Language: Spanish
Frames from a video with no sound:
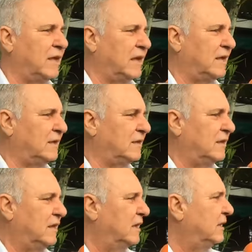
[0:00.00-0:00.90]
de,
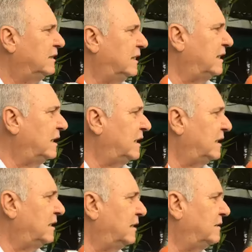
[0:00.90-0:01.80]

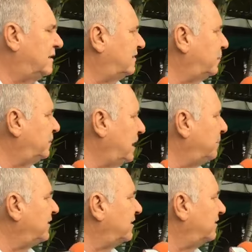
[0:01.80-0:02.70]
de, de
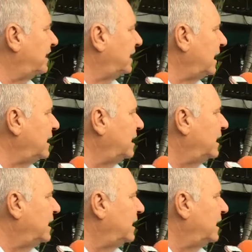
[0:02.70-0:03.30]
septiembre, se asignan